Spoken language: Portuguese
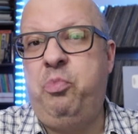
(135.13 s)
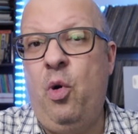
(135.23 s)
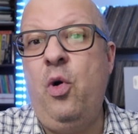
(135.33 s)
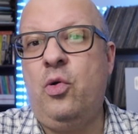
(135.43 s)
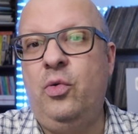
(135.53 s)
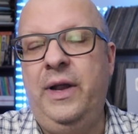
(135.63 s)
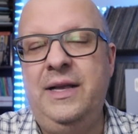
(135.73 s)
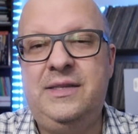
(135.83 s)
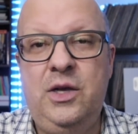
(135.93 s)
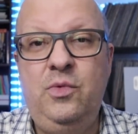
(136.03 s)
pouco,
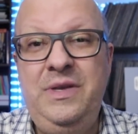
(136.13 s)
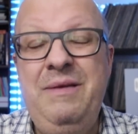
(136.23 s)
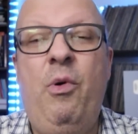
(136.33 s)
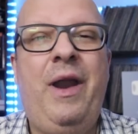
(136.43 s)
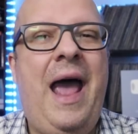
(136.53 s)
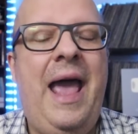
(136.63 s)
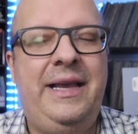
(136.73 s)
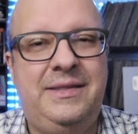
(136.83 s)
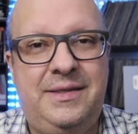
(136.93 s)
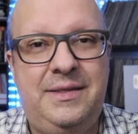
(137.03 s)
né, são
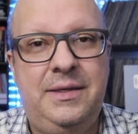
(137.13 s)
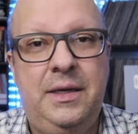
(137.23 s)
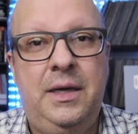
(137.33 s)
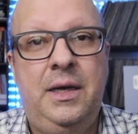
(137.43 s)
imorais.